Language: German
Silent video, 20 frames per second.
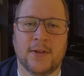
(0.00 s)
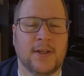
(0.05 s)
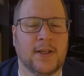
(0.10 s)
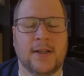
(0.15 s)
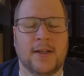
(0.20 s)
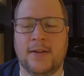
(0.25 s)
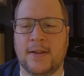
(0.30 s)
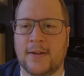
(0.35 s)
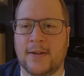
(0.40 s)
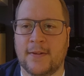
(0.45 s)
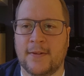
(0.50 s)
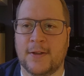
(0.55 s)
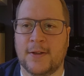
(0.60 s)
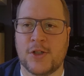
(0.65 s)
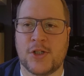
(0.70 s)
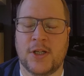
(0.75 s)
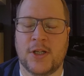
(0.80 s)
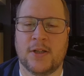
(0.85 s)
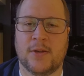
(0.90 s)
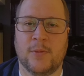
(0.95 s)
Ihr kennt die ganzen
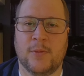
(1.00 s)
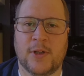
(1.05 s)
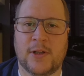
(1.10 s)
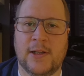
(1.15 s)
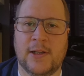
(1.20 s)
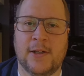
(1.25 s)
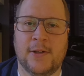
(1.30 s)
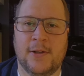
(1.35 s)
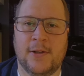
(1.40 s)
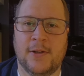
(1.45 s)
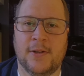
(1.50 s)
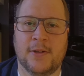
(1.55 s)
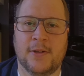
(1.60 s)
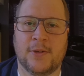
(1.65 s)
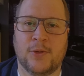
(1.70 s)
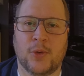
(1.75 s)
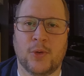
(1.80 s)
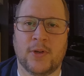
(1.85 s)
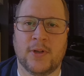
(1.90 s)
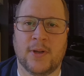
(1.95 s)
Geschichten mit Klingel
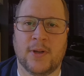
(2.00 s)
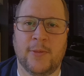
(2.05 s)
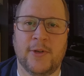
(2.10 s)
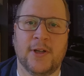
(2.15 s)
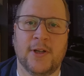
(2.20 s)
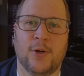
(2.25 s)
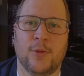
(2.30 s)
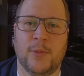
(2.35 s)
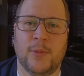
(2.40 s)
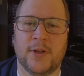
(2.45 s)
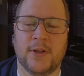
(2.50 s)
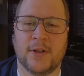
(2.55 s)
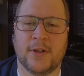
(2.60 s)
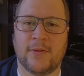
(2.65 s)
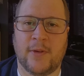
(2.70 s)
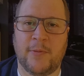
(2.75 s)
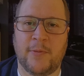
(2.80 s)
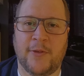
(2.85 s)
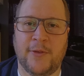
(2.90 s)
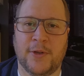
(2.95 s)
drücken, damit ihr auch mitkriegt,
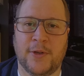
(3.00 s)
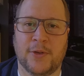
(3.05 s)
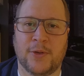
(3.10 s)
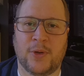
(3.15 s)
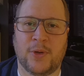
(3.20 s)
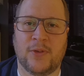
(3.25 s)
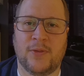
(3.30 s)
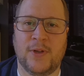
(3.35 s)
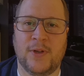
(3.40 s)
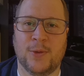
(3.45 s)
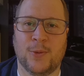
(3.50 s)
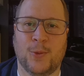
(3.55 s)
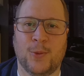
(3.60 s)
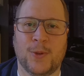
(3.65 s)
wenn wir wieder ein neues Video